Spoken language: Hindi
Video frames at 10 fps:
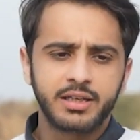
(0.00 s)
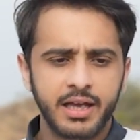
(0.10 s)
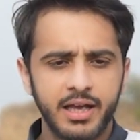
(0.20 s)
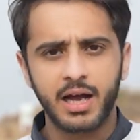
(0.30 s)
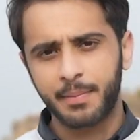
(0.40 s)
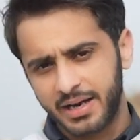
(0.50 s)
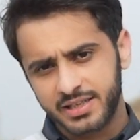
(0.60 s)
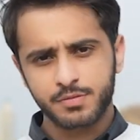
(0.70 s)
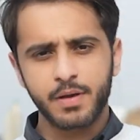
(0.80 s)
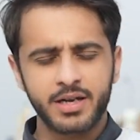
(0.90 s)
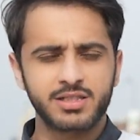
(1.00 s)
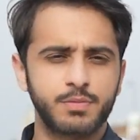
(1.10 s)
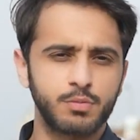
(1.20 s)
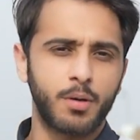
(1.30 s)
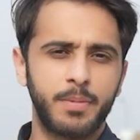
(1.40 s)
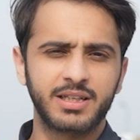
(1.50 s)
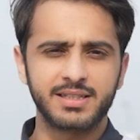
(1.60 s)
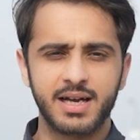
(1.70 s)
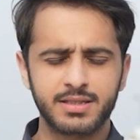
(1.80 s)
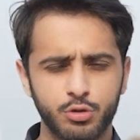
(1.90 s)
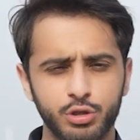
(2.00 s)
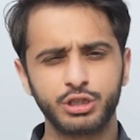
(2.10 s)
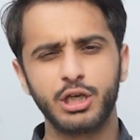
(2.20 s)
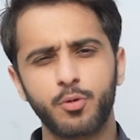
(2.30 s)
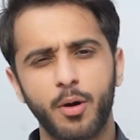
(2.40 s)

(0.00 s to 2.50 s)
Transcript: कि हमारी इस मेहनत से अपनी मोहब्बत का इजहार ज़रूर कीजिए